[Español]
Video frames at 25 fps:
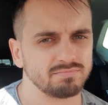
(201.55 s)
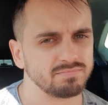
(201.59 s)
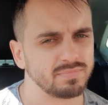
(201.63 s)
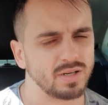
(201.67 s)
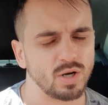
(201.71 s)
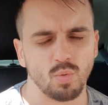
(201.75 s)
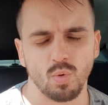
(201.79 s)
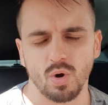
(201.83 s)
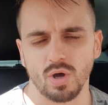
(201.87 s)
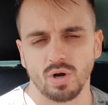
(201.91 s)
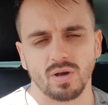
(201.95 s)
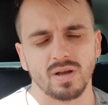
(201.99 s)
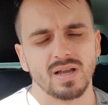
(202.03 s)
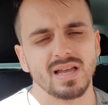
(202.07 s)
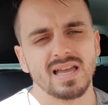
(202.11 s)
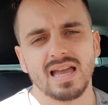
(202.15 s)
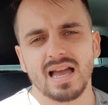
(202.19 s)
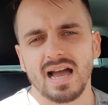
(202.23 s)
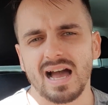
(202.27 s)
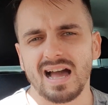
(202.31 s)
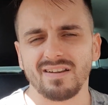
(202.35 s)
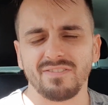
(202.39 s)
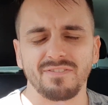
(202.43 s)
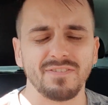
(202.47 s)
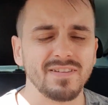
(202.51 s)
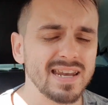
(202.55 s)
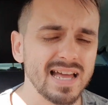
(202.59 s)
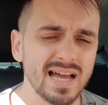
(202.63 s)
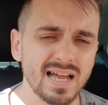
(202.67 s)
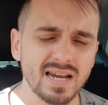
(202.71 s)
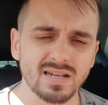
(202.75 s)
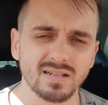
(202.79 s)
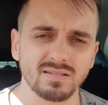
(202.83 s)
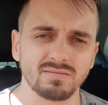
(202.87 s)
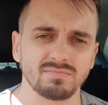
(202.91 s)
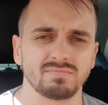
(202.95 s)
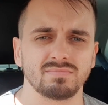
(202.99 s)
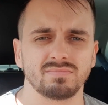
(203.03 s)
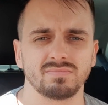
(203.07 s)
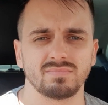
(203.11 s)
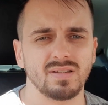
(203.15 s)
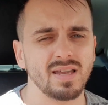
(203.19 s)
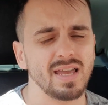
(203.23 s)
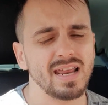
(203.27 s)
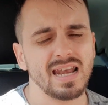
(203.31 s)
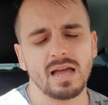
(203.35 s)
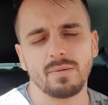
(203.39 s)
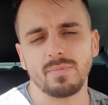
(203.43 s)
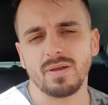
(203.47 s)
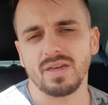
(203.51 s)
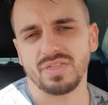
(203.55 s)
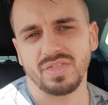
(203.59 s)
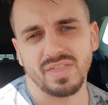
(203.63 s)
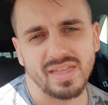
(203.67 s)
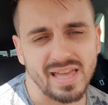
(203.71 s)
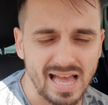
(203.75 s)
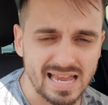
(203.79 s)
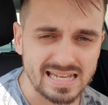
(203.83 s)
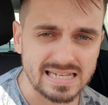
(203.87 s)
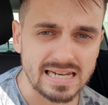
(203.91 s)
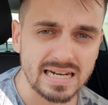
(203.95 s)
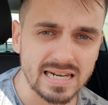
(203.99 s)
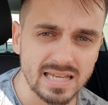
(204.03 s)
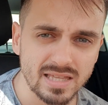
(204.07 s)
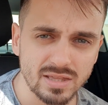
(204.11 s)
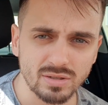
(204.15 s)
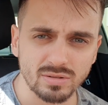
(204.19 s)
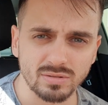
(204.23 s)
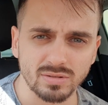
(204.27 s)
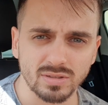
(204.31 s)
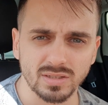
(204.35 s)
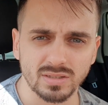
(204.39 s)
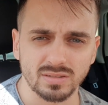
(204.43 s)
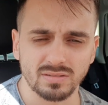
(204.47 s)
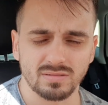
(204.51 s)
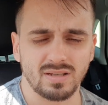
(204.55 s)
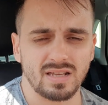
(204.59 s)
Pero bueno, al final el ABC ha salido, ¿eh?